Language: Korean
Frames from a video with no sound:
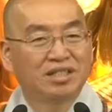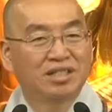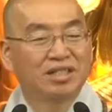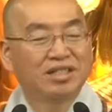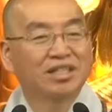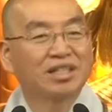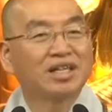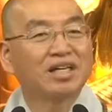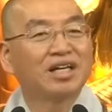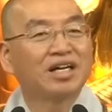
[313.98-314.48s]

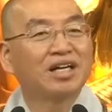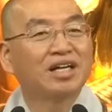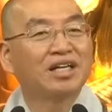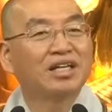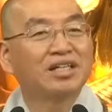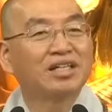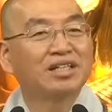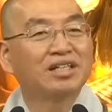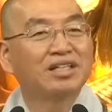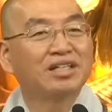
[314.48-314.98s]
이렇게
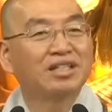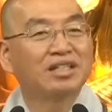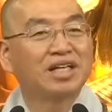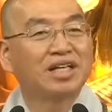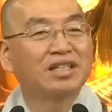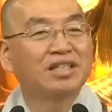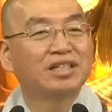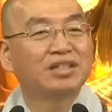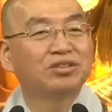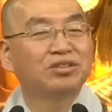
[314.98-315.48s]
걸어
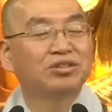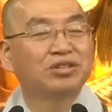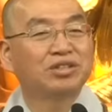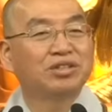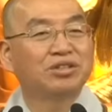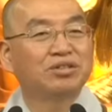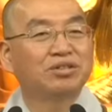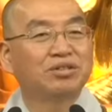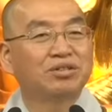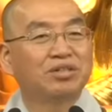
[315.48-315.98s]
다닐 수
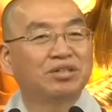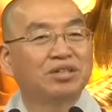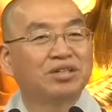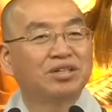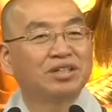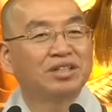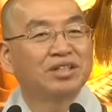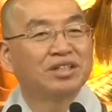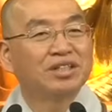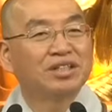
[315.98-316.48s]
있고
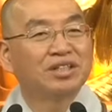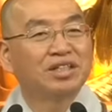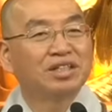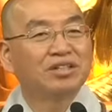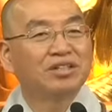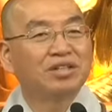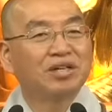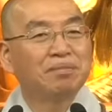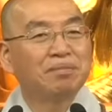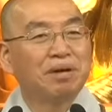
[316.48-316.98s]

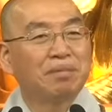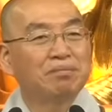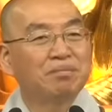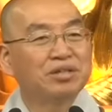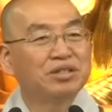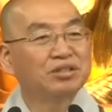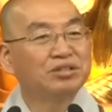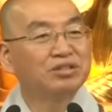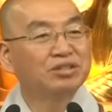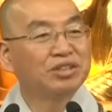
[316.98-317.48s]
그래도 이렇게 밥
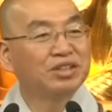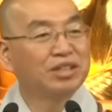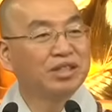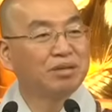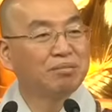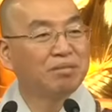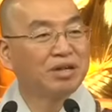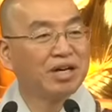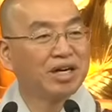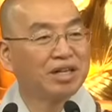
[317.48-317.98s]
먹을 수 있는
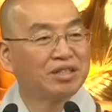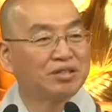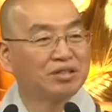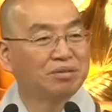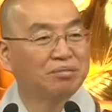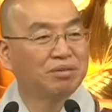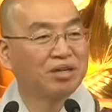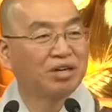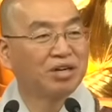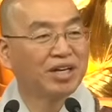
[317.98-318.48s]
것만
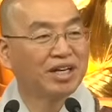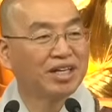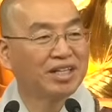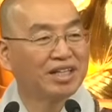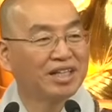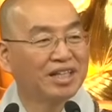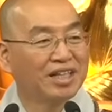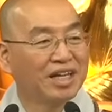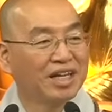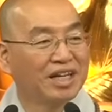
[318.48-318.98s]
가지고 뭐라고 해야
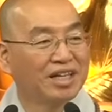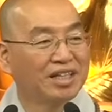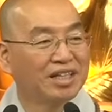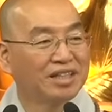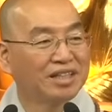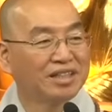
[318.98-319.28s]
된다?